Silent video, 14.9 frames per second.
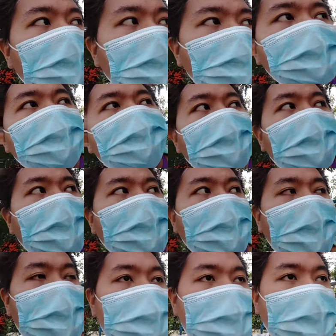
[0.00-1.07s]

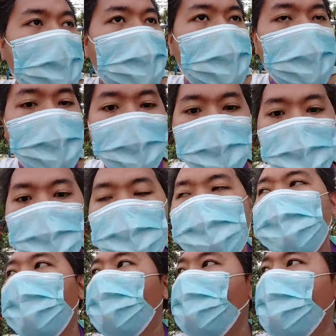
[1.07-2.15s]
15 plus 7, 22.
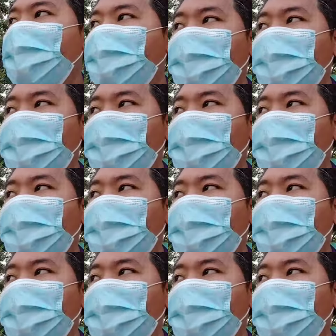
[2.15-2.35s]
May